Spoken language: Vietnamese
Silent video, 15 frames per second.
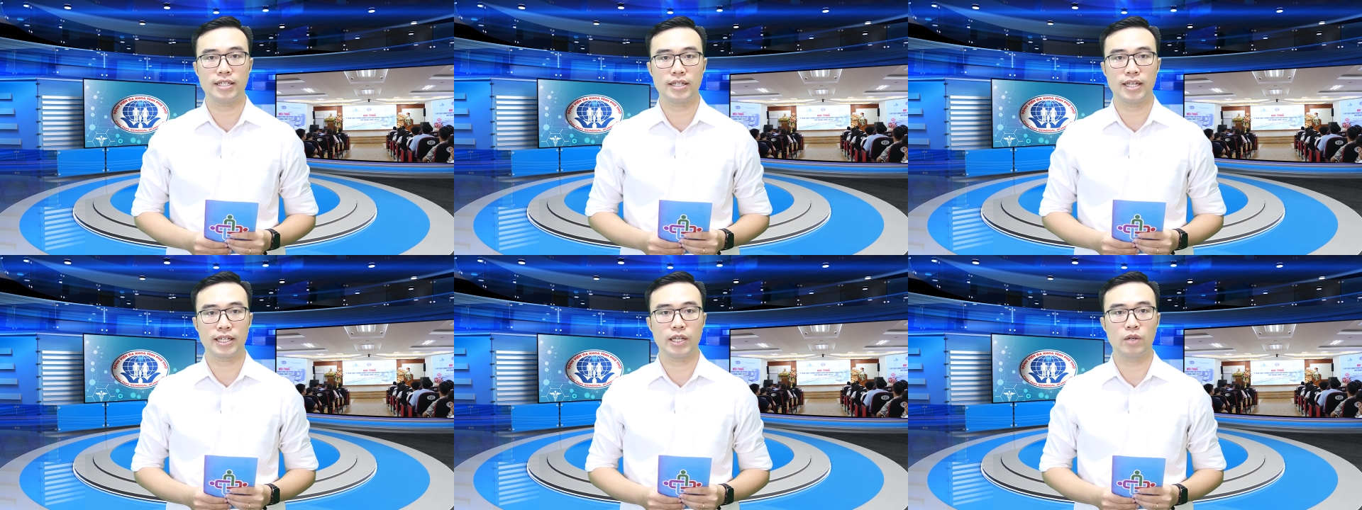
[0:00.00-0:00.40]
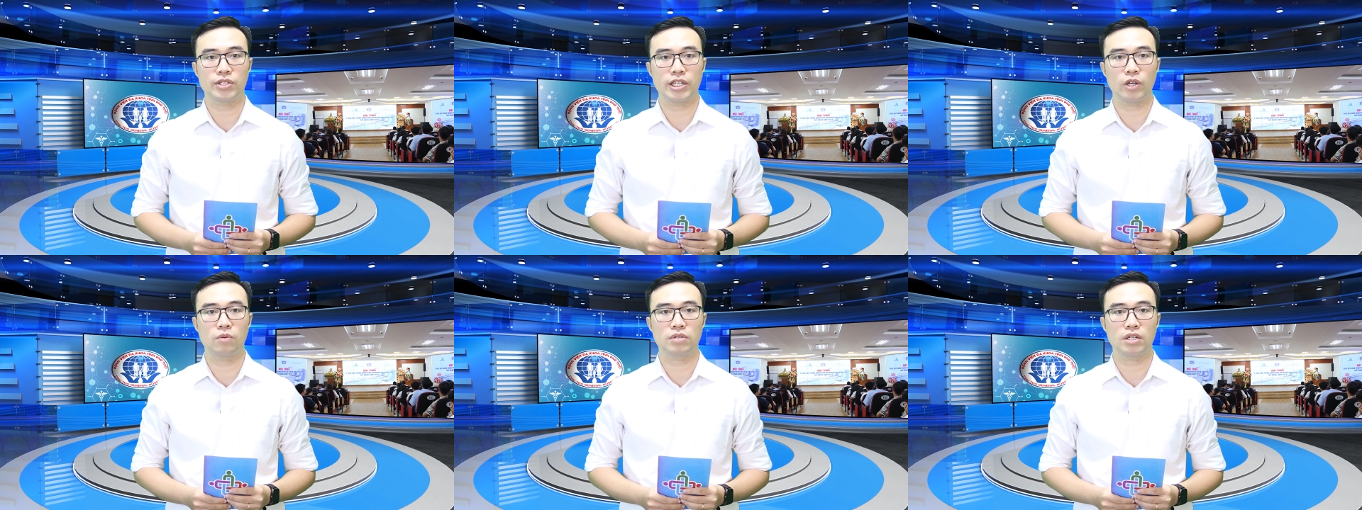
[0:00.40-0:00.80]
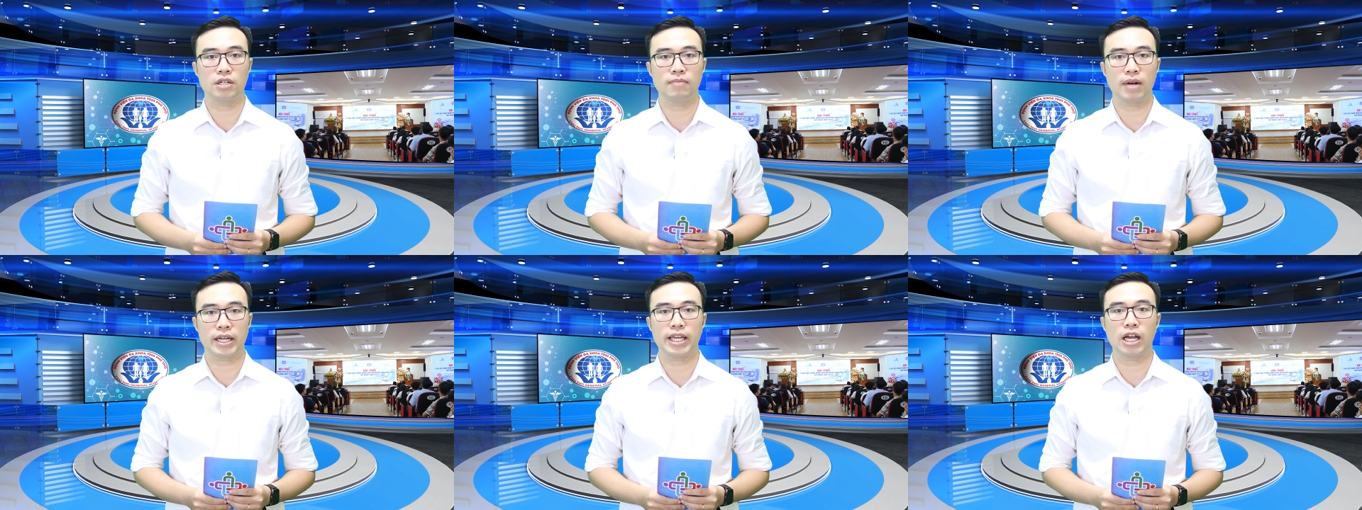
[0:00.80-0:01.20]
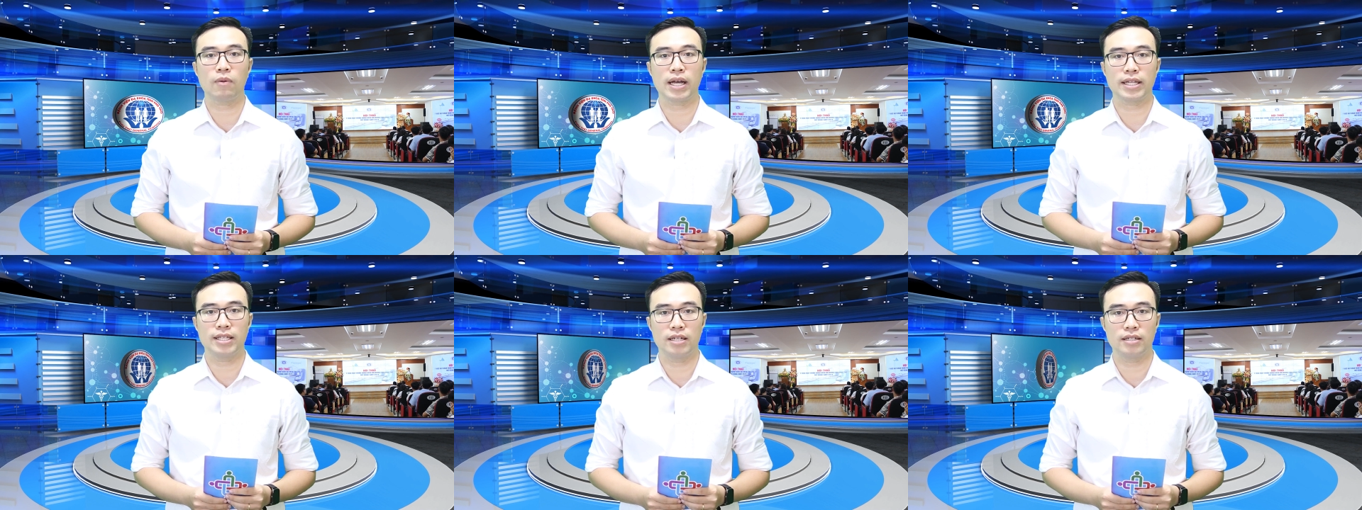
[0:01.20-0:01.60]
chỉ định điều trị ung thư bằng y
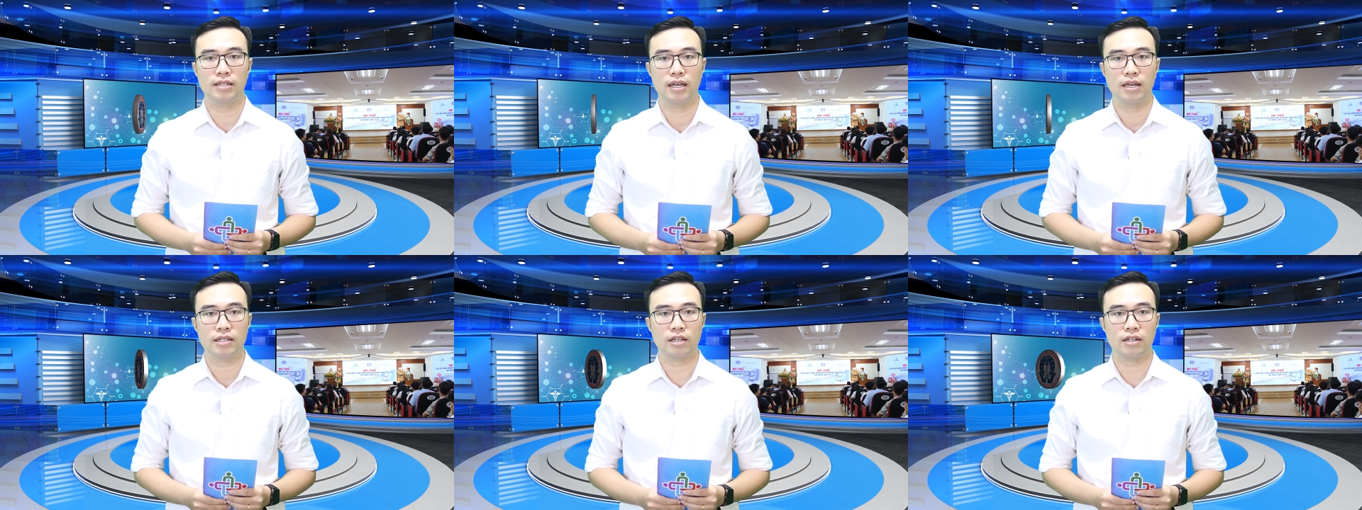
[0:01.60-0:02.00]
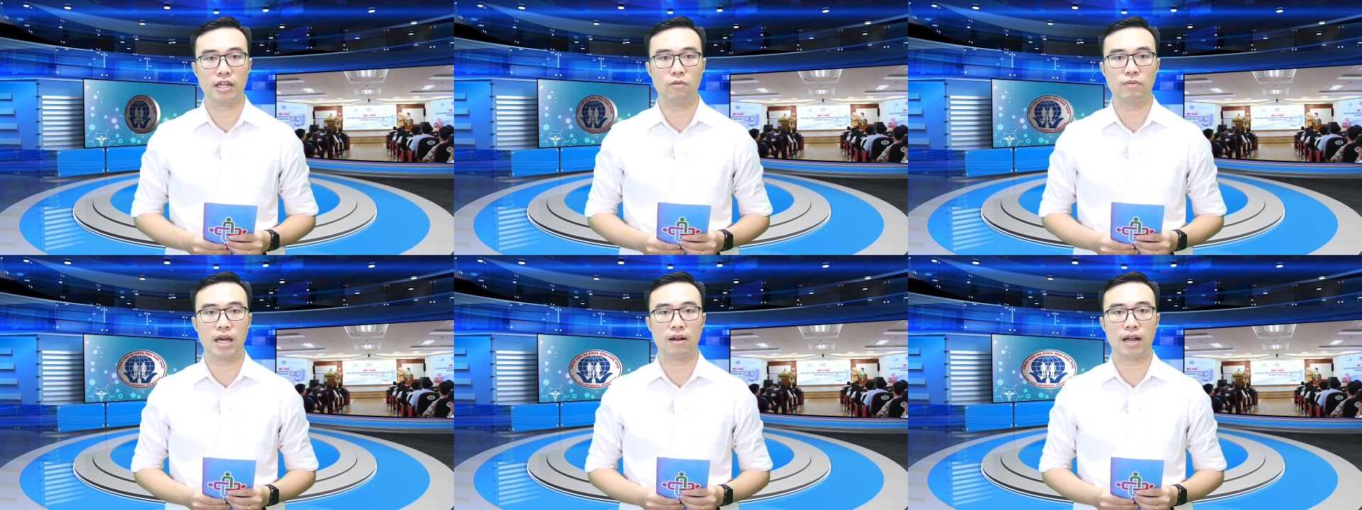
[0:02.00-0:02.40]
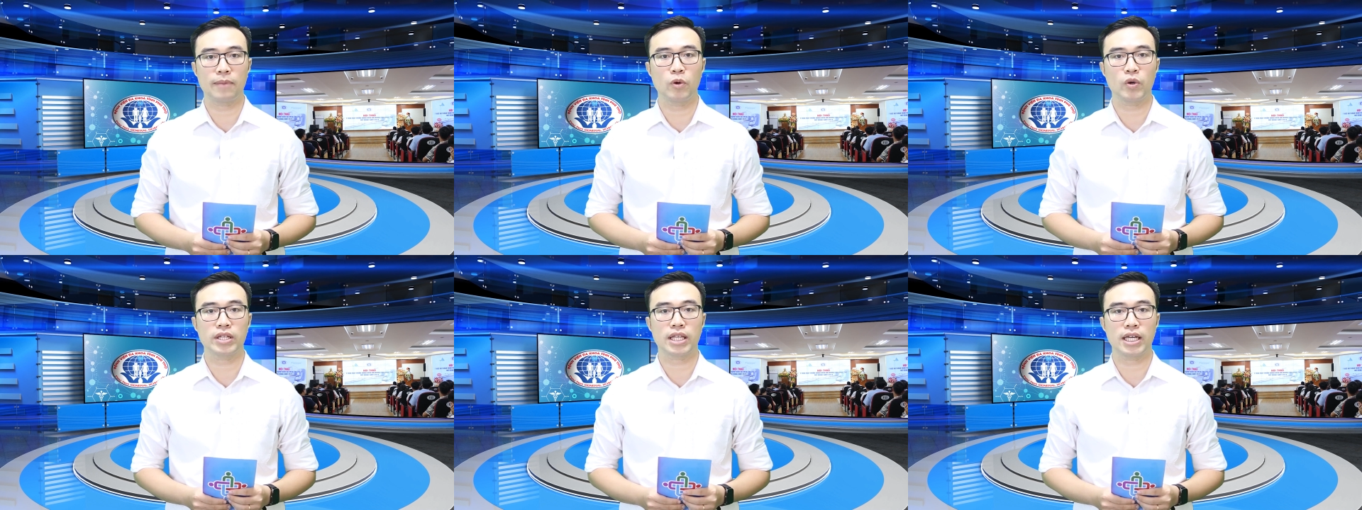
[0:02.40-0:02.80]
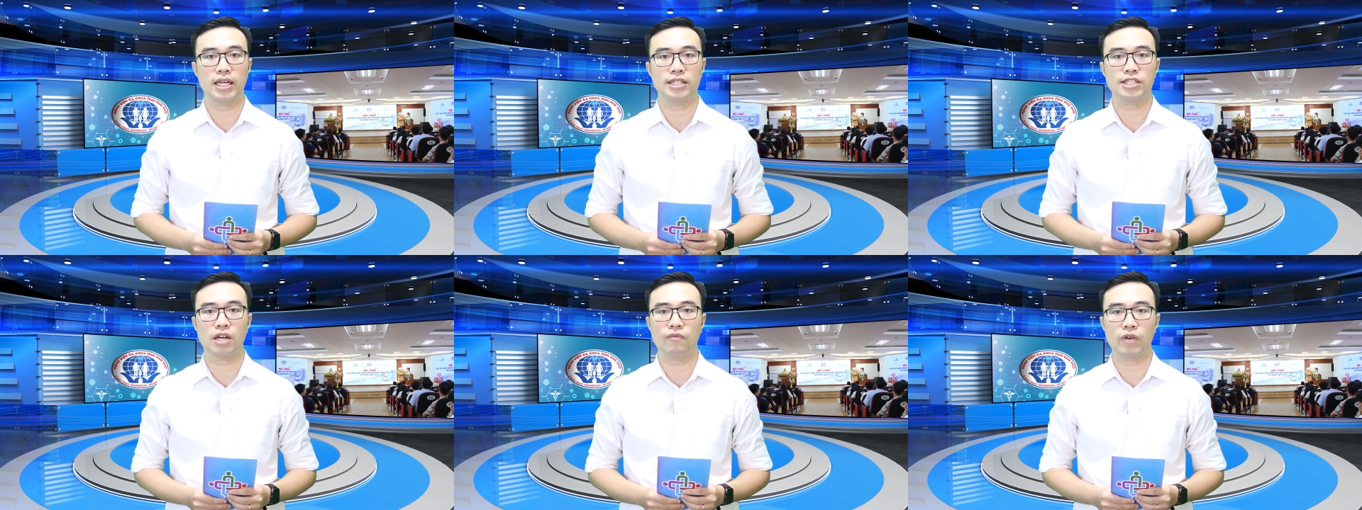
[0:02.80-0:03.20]
học hạt nhân tới đông đảo cán bộ y
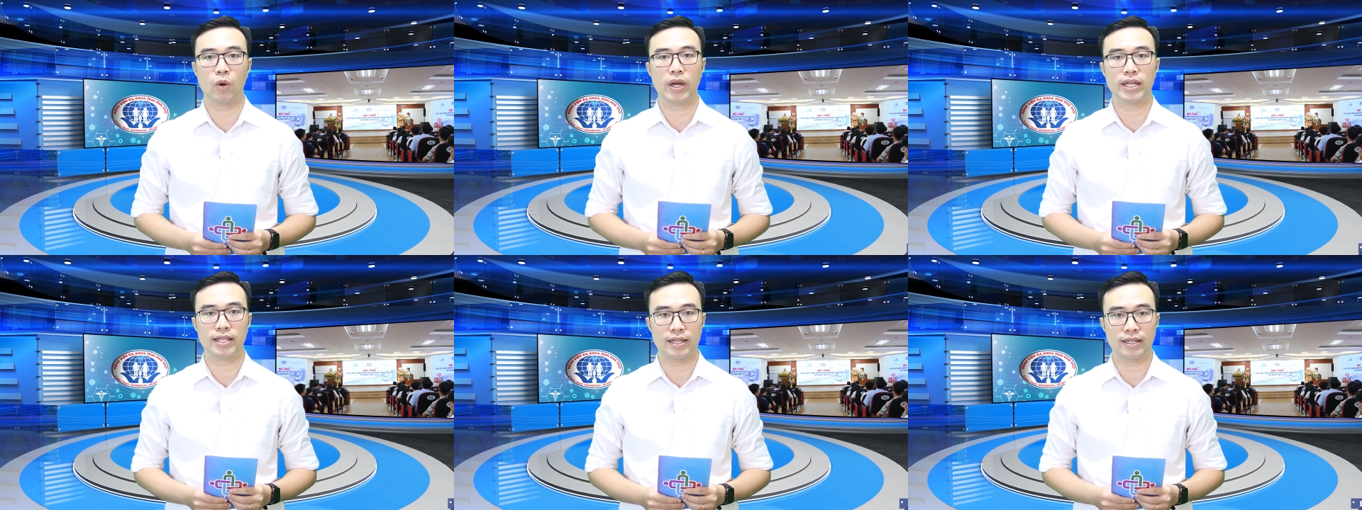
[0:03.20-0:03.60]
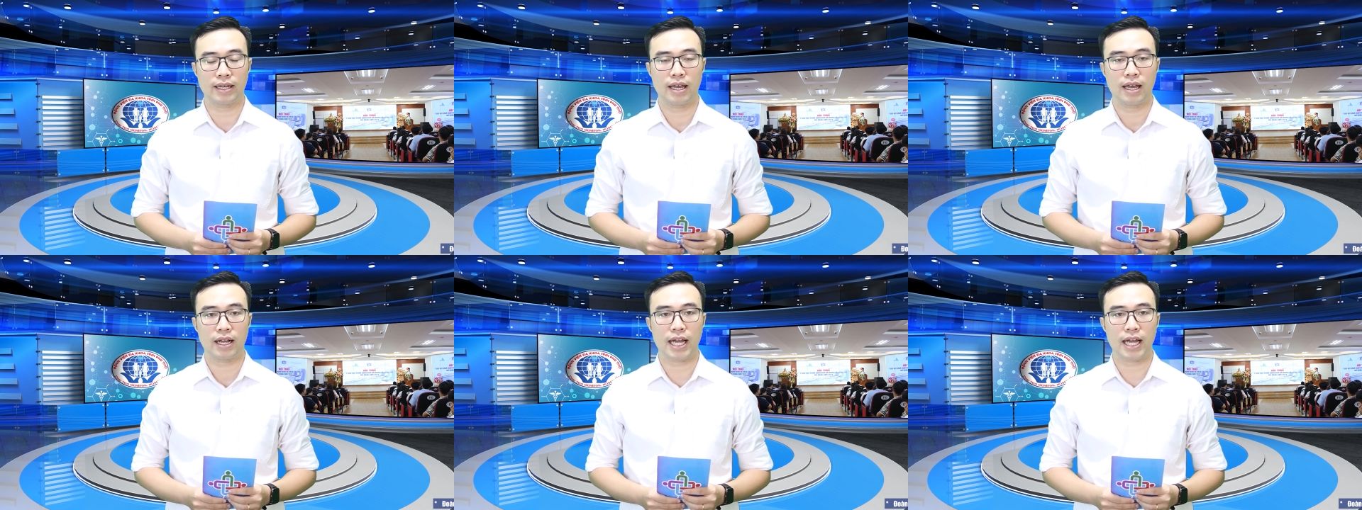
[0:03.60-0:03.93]
tế trong và ngoài tỉnh.